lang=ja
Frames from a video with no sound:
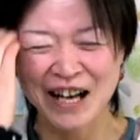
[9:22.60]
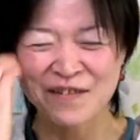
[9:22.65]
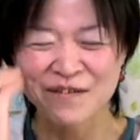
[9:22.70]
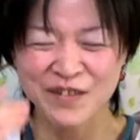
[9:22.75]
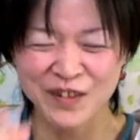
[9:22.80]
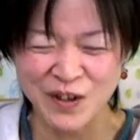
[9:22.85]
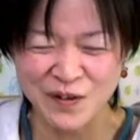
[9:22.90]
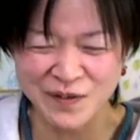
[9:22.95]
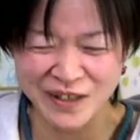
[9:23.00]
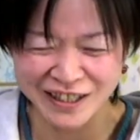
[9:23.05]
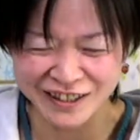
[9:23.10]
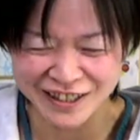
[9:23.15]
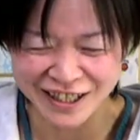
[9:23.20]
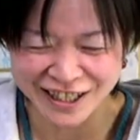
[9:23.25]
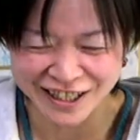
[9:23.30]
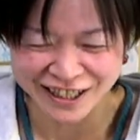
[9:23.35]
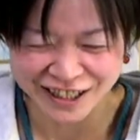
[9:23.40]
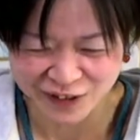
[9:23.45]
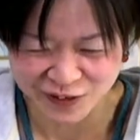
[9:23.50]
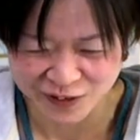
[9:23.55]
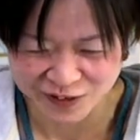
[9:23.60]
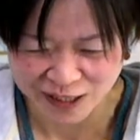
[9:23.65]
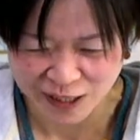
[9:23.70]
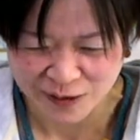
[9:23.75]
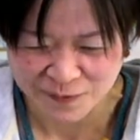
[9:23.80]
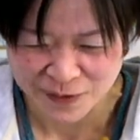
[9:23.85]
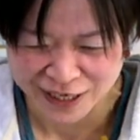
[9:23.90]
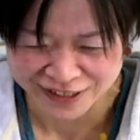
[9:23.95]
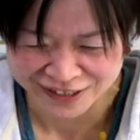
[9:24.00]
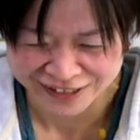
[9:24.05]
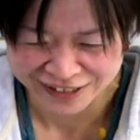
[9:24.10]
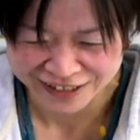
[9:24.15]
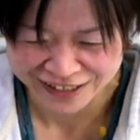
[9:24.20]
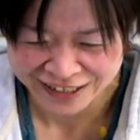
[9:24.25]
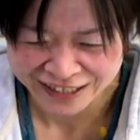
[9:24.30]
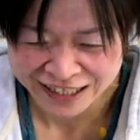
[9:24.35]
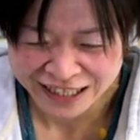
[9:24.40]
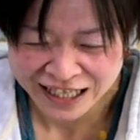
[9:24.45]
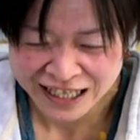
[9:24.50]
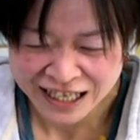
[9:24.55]
あコメントありがとうございます
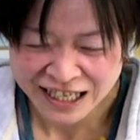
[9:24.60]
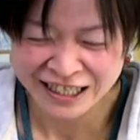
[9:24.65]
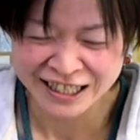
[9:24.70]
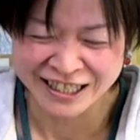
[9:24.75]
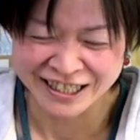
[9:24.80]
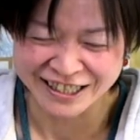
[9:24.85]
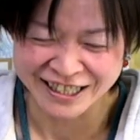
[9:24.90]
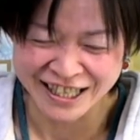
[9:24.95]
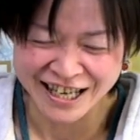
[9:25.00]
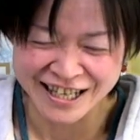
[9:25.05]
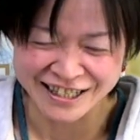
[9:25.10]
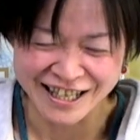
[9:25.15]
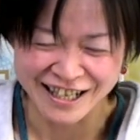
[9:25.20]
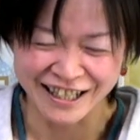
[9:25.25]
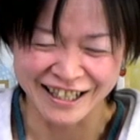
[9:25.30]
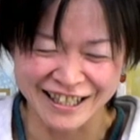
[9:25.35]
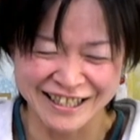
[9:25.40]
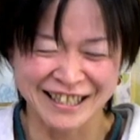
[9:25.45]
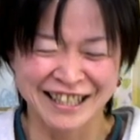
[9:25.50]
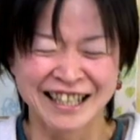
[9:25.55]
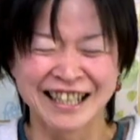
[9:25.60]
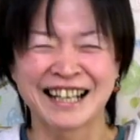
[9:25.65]
ひでえ投いじゃん